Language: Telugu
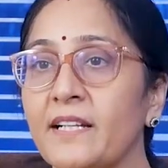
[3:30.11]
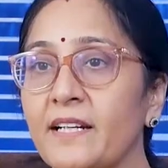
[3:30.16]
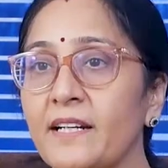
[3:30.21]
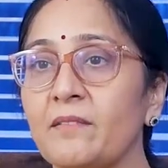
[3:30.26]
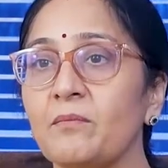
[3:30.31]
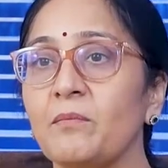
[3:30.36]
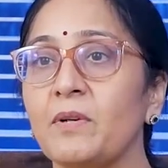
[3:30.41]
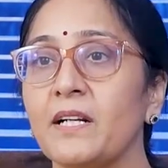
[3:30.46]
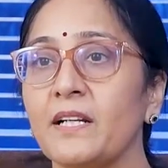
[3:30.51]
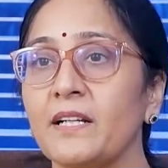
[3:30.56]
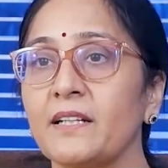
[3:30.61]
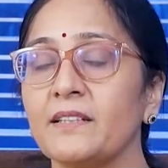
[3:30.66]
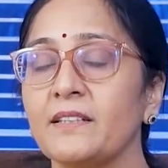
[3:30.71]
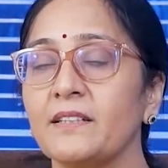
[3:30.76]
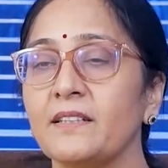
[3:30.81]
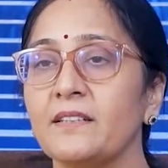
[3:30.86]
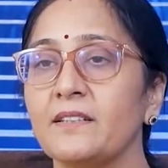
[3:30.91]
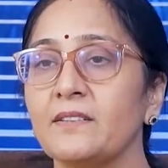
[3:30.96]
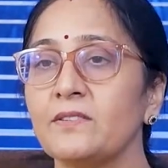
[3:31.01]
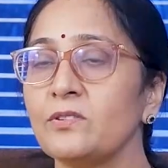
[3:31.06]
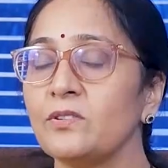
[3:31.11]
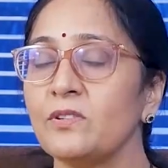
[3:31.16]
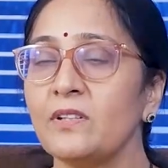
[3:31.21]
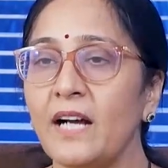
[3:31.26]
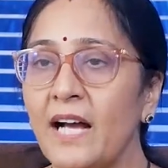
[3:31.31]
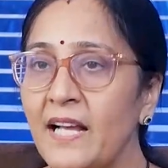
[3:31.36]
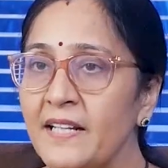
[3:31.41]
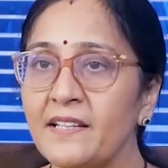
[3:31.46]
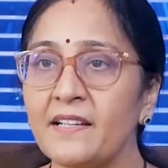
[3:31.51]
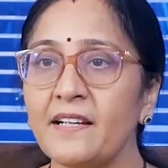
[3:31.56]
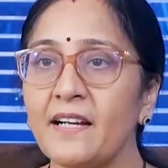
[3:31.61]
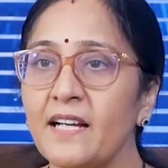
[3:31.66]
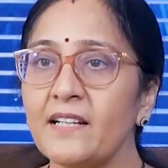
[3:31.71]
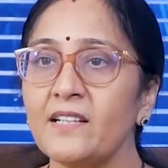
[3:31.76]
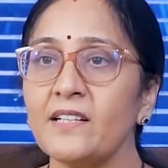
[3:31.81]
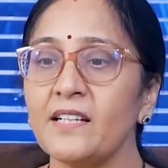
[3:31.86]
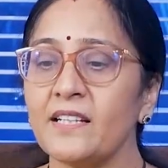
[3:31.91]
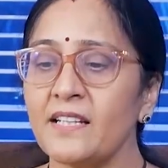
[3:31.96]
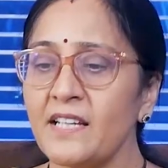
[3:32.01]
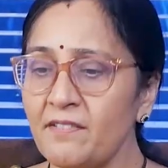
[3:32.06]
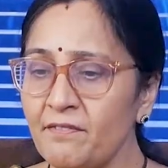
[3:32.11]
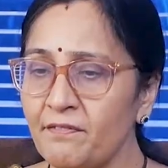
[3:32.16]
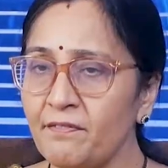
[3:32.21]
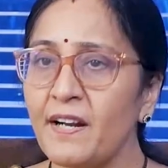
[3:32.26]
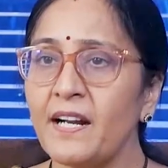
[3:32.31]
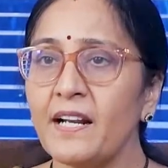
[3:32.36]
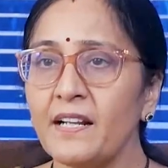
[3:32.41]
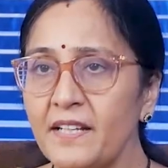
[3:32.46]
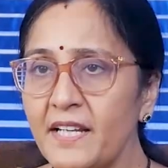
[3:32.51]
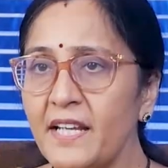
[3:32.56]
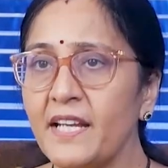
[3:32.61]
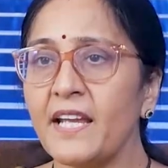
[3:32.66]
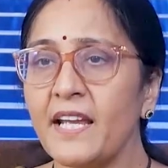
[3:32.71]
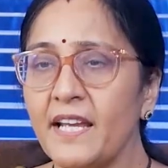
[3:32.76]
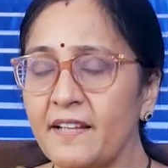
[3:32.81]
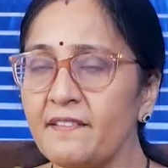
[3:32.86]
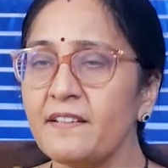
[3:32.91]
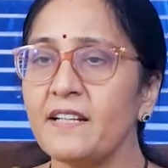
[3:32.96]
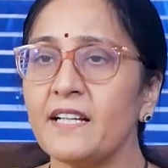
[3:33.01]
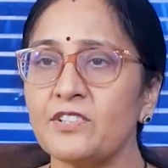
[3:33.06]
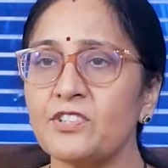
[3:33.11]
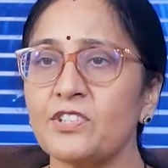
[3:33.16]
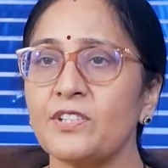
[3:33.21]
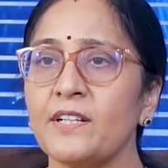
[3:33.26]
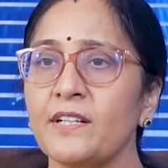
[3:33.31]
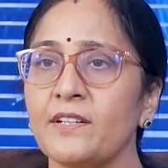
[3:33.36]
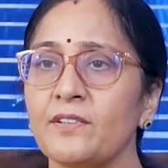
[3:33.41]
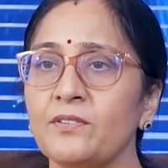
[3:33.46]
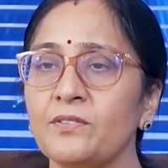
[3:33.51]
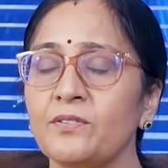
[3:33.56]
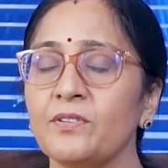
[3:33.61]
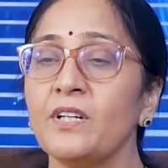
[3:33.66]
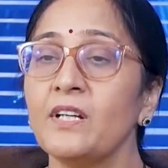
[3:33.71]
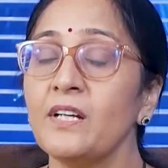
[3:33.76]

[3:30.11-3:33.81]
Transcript: అనమాట సో అది కాదు కదా ఇవాళ నీకు ఏది నచ్చలేదు